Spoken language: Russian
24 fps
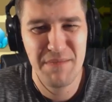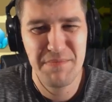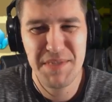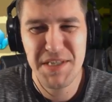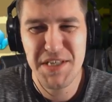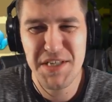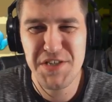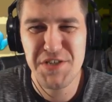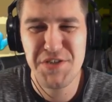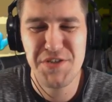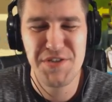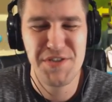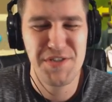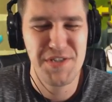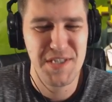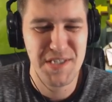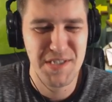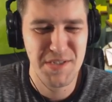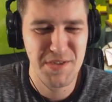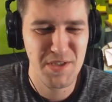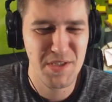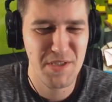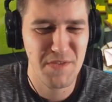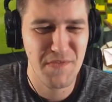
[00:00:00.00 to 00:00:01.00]
мне еще сейчас
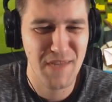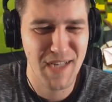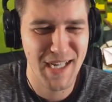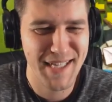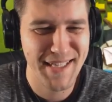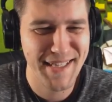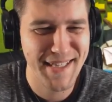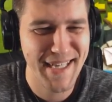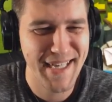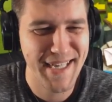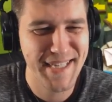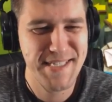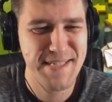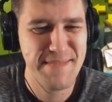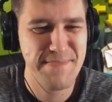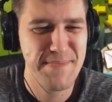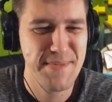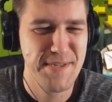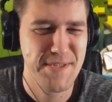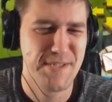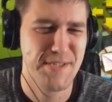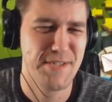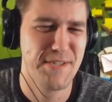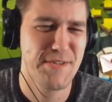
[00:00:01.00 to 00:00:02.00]
кто-то ВКонтакте
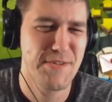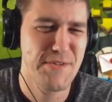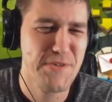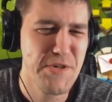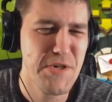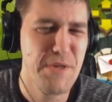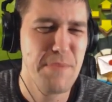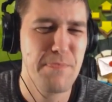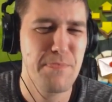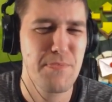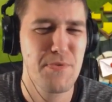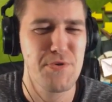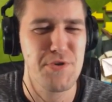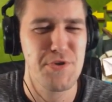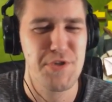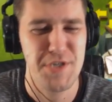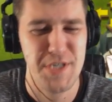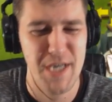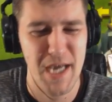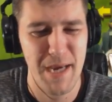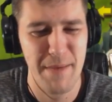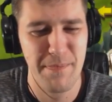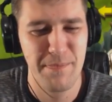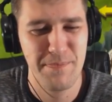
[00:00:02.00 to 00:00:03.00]
пишет. Ну и
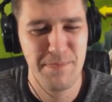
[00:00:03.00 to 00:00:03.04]
пущай